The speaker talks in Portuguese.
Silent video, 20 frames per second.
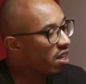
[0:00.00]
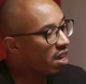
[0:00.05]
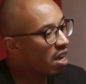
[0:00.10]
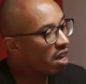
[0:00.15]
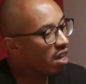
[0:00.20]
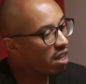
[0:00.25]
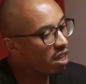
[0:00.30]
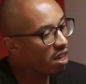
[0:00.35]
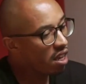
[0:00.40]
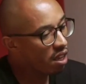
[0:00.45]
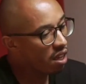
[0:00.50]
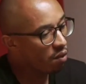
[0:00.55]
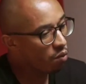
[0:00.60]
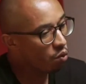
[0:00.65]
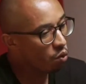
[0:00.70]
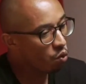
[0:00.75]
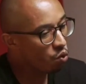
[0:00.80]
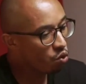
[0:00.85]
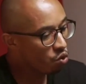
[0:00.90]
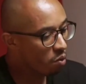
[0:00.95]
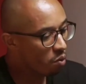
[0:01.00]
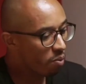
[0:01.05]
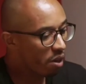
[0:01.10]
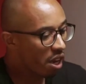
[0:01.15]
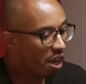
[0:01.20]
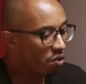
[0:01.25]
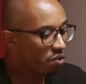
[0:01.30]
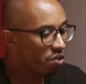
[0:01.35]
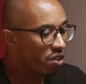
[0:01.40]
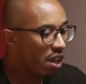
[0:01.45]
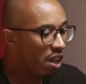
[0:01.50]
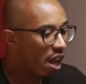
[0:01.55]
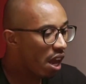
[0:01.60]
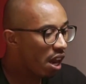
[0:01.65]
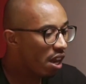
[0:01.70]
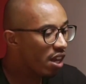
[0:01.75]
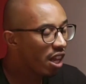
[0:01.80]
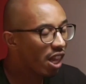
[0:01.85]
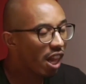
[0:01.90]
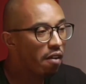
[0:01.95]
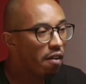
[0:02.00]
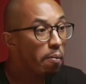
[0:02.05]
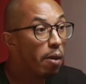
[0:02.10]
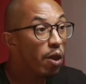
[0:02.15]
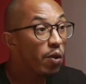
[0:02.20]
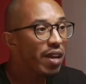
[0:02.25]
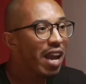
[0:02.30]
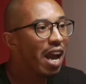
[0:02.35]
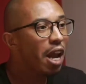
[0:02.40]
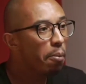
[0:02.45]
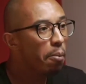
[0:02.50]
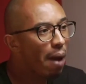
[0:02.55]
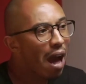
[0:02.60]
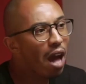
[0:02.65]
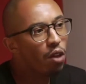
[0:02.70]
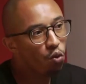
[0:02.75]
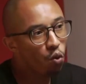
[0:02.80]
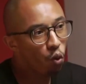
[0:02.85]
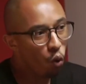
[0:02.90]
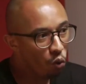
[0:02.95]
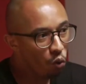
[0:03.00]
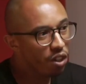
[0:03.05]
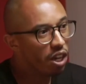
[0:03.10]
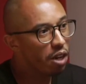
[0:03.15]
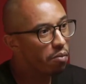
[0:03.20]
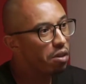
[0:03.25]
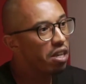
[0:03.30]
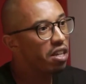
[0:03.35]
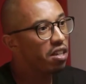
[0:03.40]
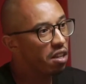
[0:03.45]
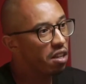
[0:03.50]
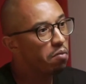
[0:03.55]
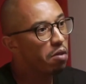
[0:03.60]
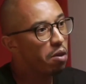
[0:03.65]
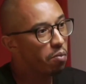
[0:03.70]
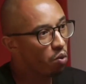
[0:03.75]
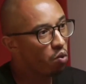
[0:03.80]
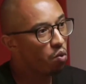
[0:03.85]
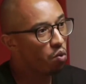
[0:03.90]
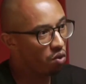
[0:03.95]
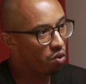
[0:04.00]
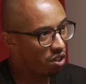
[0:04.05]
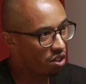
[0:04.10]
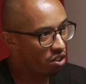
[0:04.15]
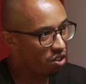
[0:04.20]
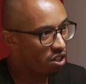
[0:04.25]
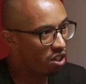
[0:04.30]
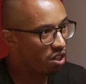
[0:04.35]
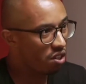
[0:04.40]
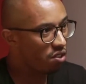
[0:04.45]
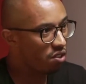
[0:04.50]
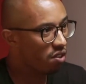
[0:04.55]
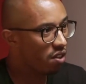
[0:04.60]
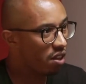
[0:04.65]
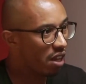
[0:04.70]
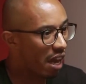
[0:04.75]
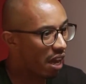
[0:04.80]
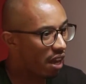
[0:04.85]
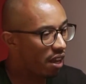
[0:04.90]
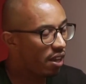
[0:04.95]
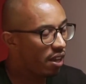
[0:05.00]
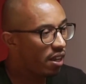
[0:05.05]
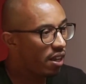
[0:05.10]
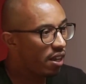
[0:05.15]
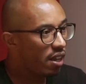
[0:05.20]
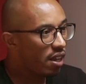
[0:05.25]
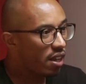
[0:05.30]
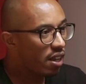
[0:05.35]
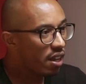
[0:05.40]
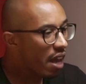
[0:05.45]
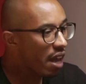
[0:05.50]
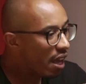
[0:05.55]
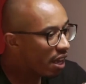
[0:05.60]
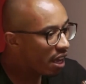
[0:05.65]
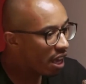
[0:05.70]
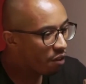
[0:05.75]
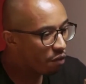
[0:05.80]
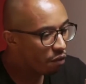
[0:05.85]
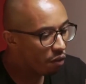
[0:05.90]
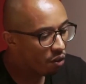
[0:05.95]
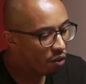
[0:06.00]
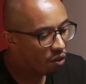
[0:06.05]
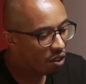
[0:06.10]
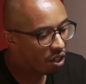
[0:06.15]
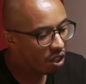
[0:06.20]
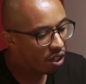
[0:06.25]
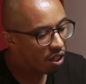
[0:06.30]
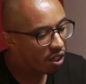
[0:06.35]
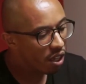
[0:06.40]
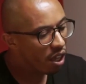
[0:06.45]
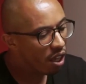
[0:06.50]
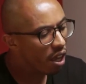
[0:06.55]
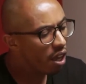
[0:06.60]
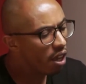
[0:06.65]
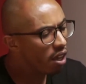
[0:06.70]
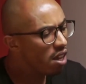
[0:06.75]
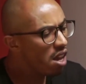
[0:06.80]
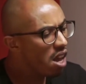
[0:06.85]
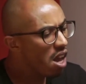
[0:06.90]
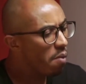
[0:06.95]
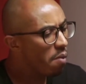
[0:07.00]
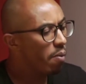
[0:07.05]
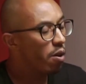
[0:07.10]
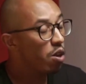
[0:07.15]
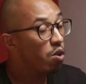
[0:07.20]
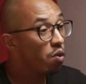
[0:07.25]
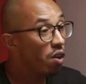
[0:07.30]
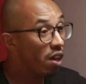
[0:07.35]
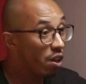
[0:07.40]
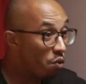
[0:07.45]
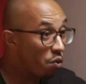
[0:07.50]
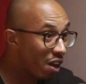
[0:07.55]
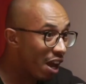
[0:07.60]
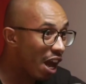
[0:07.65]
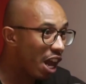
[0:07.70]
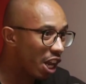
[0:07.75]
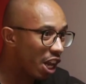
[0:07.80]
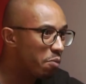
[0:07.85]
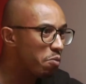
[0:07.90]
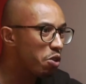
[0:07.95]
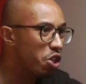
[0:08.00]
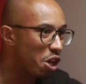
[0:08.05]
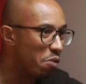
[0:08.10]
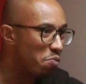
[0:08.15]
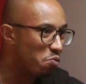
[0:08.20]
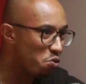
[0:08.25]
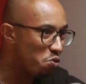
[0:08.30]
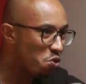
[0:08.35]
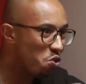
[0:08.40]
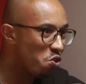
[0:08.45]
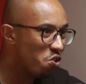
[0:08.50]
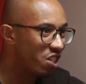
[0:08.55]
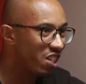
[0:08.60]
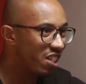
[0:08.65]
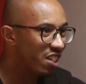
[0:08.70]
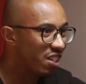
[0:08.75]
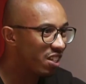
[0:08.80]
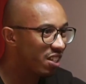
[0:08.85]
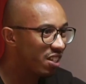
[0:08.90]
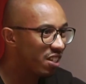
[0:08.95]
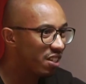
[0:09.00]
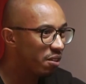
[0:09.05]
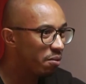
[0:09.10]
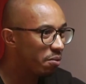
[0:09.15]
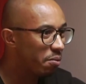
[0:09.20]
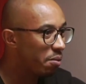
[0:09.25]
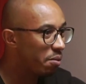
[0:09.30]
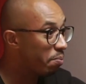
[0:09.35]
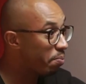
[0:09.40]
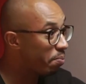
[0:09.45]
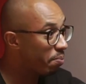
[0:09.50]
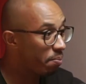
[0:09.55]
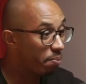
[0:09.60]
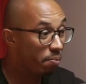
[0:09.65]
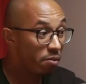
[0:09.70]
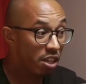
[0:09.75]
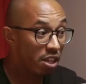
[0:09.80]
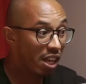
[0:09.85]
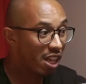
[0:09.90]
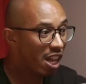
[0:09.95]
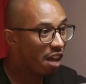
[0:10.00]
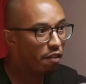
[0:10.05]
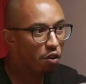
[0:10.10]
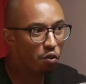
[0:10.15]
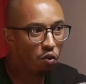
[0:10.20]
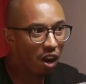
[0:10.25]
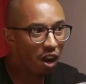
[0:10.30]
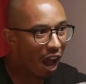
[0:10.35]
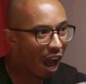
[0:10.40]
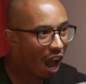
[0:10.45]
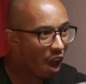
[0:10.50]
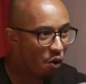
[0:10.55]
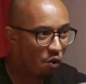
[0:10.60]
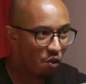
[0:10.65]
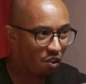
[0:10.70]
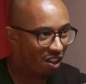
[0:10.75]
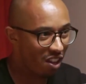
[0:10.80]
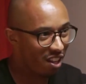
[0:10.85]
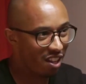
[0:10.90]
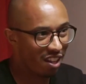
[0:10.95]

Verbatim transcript: Né? E aí, os obreiros dele já estavam meio que armado contra mim também por hum... conta disso. E aí ele falou... E, e o cara que me chamou já tava no carro